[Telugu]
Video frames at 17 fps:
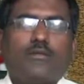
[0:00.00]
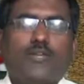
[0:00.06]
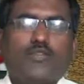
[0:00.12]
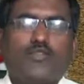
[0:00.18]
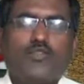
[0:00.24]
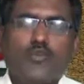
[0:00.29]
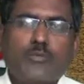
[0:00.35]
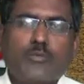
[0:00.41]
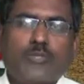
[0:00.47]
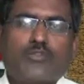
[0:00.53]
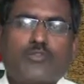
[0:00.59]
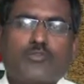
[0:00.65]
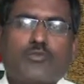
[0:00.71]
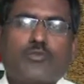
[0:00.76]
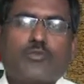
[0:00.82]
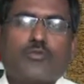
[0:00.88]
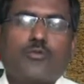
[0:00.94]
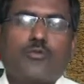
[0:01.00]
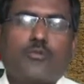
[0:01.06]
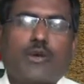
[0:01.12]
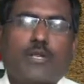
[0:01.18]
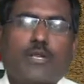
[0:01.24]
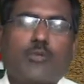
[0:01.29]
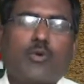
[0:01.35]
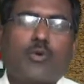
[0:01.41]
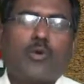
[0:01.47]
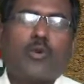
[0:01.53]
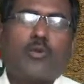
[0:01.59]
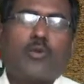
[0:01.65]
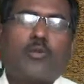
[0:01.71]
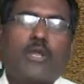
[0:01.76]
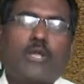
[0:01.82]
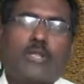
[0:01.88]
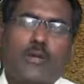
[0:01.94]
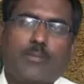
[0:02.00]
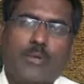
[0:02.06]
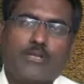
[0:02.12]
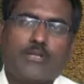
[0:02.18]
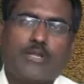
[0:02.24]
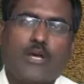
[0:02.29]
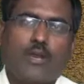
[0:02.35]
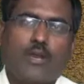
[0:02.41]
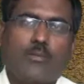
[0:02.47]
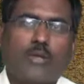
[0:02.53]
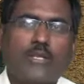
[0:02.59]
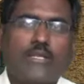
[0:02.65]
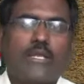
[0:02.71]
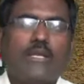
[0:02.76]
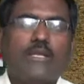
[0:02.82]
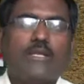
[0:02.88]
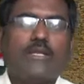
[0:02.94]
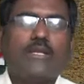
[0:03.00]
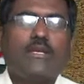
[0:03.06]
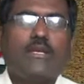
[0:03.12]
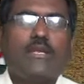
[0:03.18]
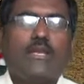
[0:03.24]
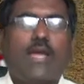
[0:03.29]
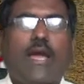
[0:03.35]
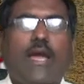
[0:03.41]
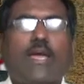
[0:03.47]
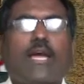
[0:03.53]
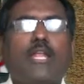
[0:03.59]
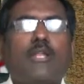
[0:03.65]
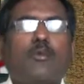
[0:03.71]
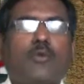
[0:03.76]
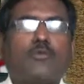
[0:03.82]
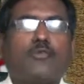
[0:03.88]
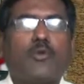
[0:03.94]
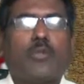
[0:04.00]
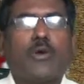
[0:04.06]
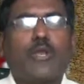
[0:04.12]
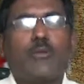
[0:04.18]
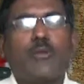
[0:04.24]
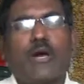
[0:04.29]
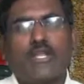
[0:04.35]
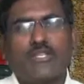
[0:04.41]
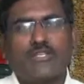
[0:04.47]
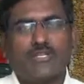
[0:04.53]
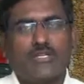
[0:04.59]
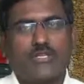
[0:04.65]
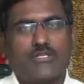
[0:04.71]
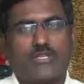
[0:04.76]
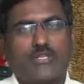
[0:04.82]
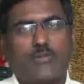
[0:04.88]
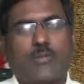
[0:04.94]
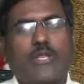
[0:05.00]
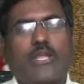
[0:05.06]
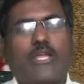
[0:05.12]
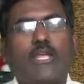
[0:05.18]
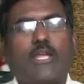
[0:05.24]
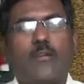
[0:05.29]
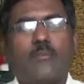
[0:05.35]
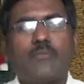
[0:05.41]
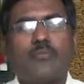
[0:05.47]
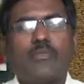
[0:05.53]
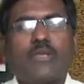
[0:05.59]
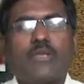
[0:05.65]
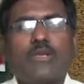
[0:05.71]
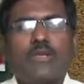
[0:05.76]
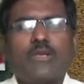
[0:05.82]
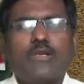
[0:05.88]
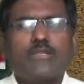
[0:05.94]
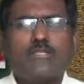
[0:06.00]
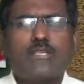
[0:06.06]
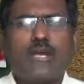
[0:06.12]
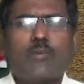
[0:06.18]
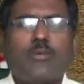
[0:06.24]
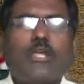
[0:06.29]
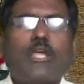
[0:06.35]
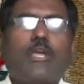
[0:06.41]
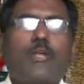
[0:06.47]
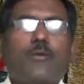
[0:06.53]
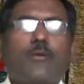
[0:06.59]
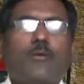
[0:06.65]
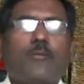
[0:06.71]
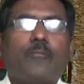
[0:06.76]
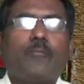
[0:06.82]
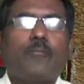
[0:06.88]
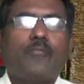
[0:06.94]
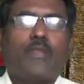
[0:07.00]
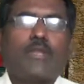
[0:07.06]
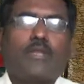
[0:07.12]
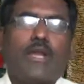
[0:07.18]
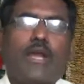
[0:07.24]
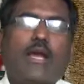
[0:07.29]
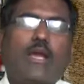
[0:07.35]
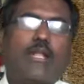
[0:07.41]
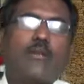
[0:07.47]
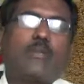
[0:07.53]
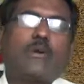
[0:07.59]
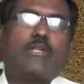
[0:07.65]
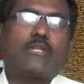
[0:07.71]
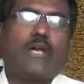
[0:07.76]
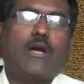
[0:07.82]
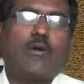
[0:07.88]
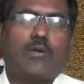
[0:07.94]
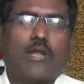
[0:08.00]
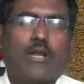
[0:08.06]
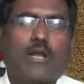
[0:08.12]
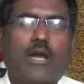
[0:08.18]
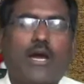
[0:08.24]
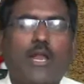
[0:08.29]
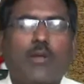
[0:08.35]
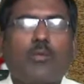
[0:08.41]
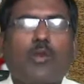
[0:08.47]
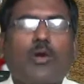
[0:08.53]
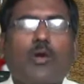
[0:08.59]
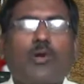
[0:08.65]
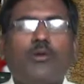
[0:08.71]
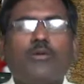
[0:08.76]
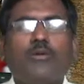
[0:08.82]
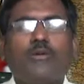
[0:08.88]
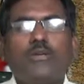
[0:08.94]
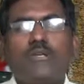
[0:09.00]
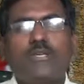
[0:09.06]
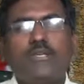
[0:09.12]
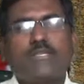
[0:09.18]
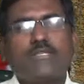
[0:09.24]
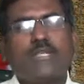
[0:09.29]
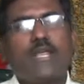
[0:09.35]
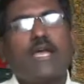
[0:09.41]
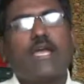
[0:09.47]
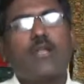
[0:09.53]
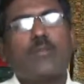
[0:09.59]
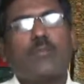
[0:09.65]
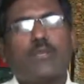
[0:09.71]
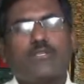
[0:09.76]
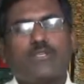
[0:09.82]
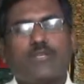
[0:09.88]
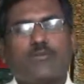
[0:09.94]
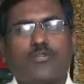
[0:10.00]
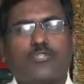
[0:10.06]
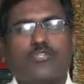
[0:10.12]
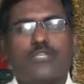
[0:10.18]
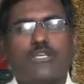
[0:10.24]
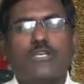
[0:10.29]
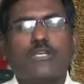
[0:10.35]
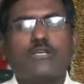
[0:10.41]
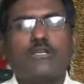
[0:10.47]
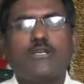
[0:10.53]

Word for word: ఇంచుమించు పదముగ్గురు లేదా పద్నాలుగు మంది న్యాయాధిపతులు పరిపాలించిన తదుపరి సమయేలు న్యాయాధిపతిగా ఉన్న కాలంలో ఇస్రాయేల్ ప్రజలు వచ్చి